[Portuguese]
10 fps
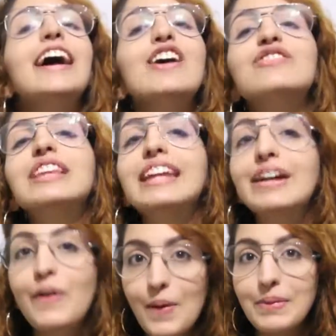Eu vou ler e
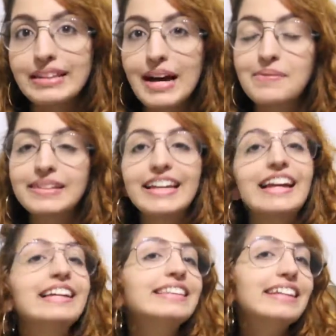comentar a matéria
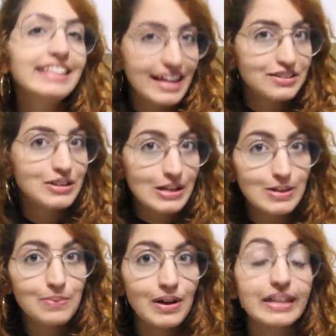que está lá no
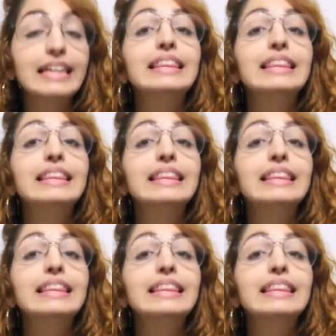nosso blog.